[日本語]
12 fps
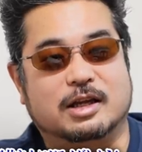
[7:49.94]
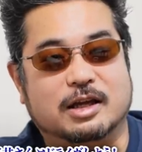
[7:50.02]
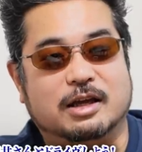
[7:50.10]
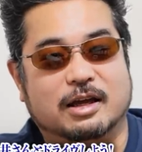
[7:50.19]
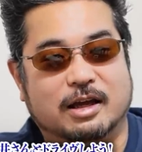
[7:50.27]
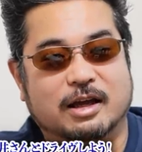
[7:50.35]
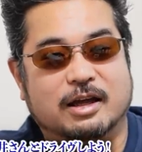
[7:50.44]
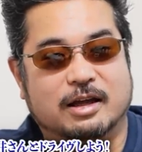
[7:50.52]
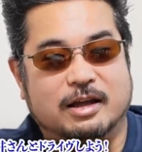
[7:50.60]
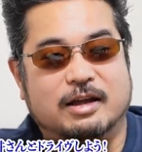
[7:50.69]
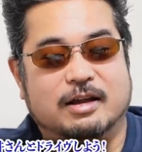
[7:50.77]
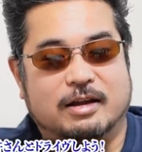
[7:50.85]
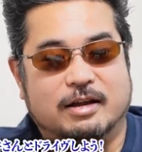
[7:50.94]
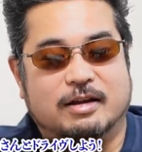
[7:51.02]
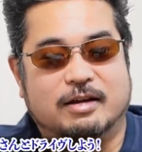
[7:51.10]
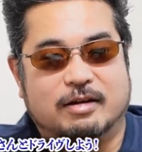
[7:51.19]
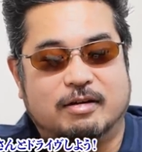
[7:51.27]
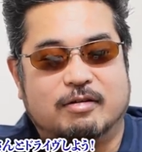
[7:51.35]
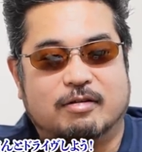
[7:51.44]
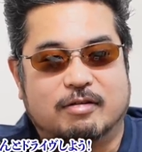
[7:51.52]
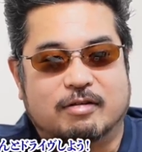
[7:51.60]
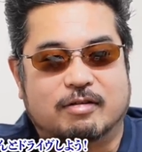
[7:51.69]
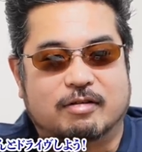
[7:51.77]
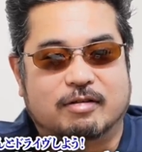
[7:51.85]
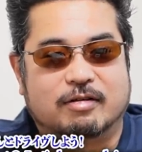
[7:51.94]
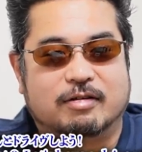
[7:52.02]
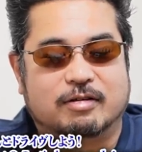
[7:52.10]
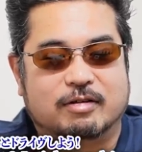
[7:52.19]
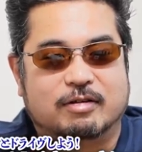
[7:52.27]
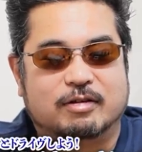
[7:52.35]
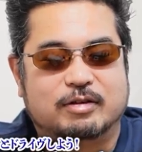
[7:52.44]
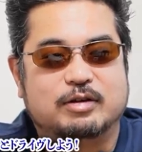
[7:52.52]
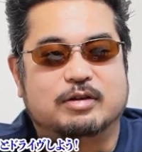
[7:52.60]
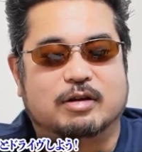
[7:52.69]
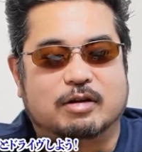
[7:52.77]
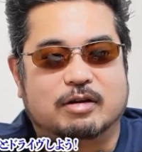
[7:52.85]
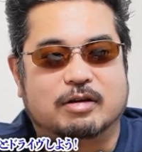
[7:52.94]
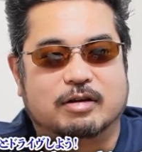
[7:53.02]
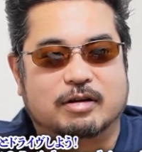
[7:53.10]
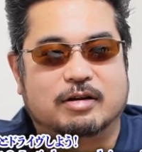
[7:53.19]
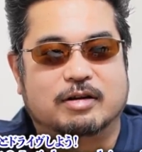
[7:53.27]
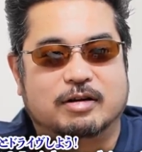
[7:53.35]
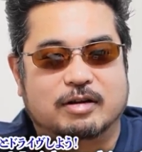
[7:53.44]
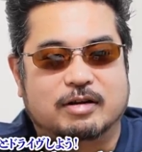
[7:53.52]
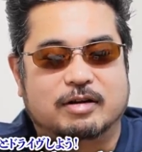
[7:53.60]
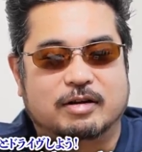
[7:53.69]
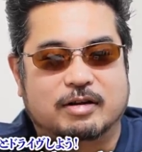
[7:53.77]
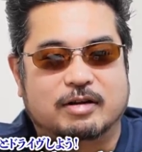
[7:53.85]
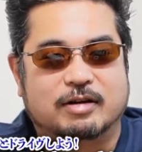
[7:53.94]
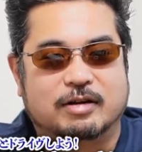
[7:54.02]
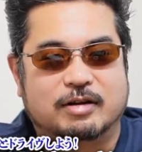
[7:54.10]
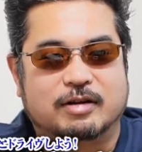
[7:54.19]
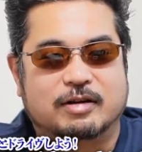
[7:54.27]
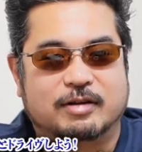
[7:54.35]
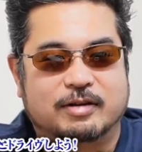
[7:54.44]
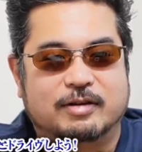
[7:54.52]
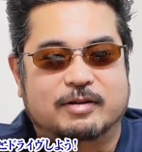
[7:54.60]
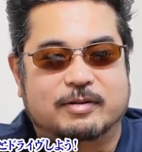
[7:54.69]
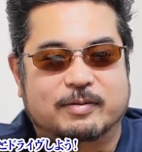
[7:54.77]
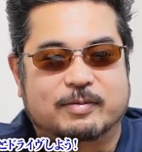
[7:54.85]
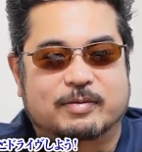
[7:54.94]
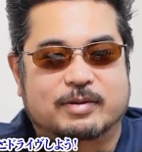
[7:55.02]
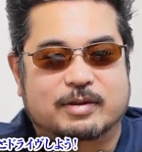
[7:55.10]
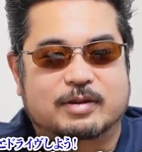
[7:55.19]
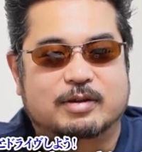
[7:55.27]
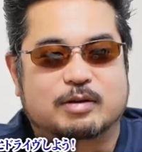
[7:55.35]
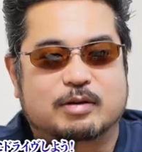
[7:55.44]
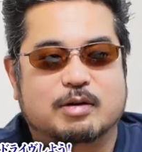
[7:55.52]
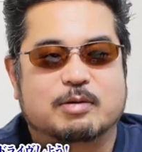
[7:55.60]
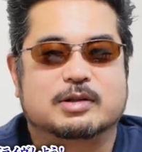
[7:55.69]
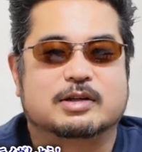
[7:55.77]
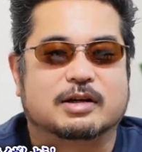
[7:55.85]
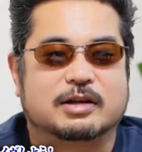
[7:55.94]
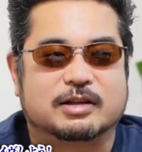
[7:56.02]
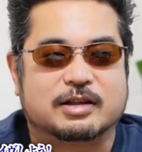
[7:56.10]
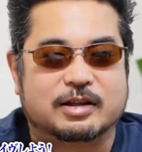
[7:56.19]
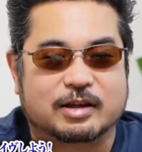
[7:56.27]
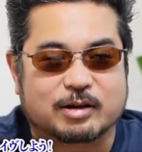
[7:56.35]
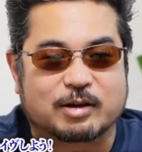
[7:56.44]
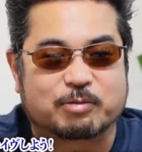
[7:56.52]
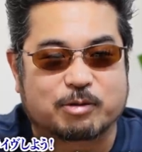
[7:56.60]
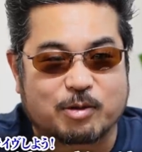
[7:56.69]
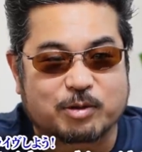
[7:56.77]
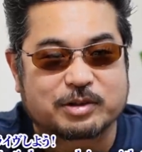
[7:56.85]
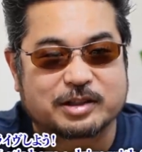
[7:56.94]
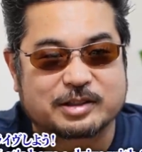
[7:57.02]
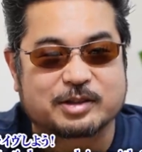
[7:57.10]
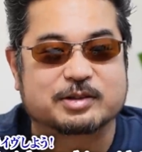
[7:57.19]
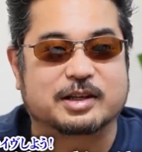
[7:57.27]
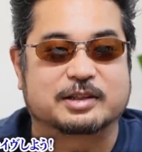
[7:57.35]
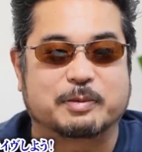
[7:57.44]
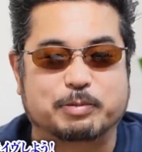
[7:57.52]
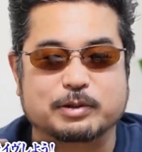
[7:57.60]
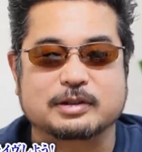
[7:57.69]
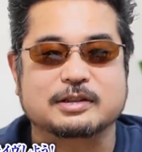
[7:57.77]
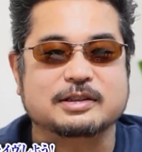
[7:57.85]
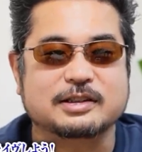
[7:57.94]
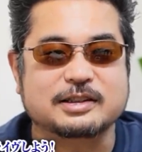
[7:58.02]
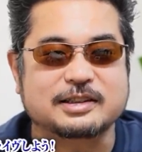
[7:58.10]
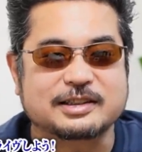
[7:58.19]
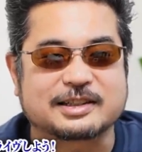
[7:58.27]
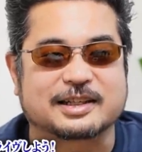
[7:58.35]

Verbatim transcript: で待っててください、うん、そこでって言って、うん、いいね。もうものすごい富山さんがここですよってやってブーっ